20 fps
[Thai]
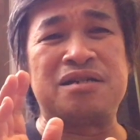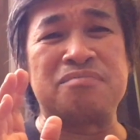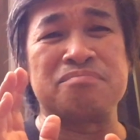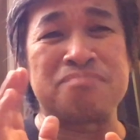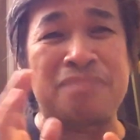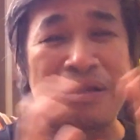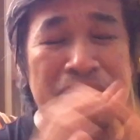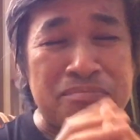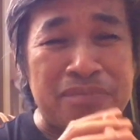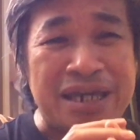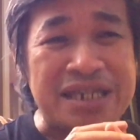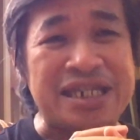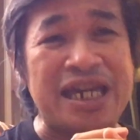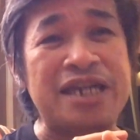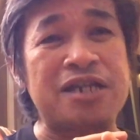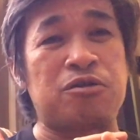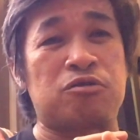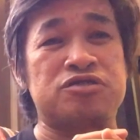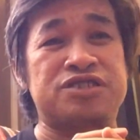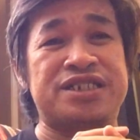มันไม่ใช่
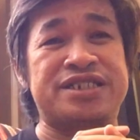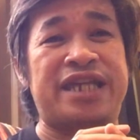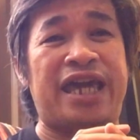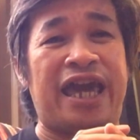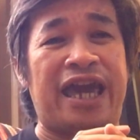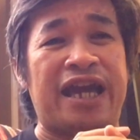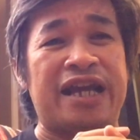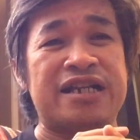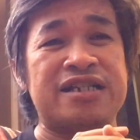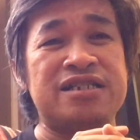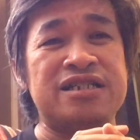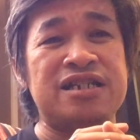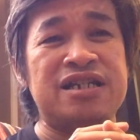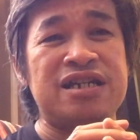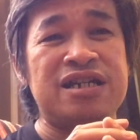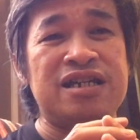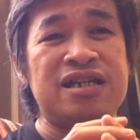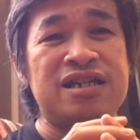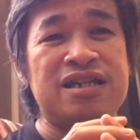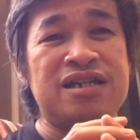คนแสดง
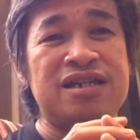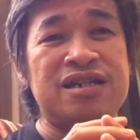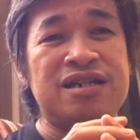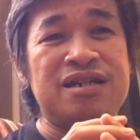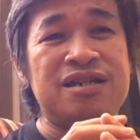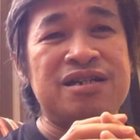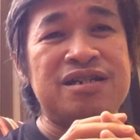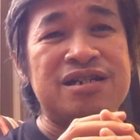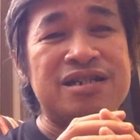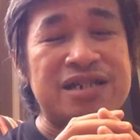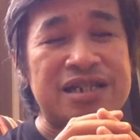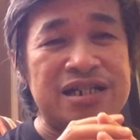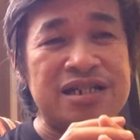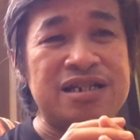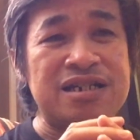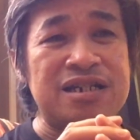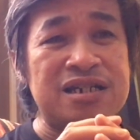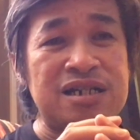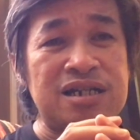คือ